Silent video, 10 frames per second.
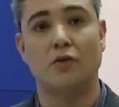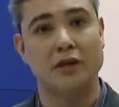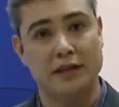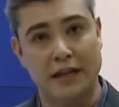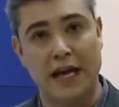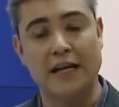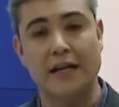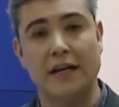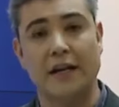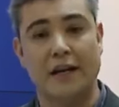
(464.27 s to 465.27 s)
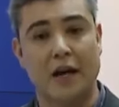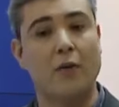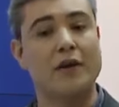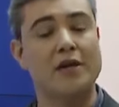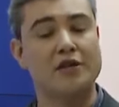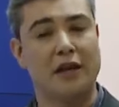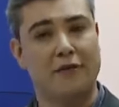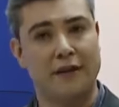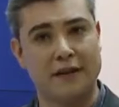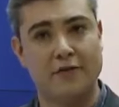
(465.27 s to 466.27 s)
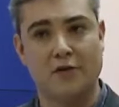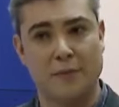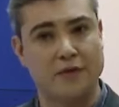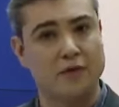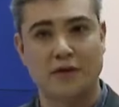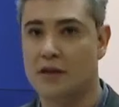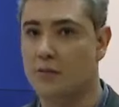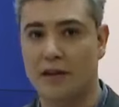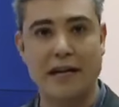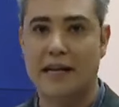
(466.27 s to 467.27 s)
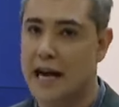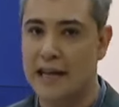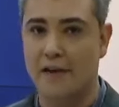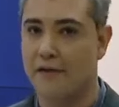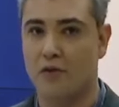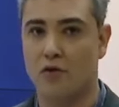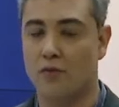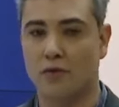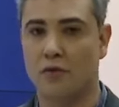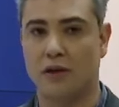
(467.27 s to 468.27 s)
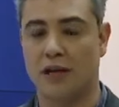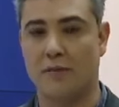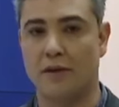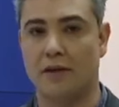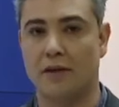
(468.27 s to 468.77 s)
O detalhe é quando a gente está falando de pessoas que não têm nada a ver com o mundo do crime.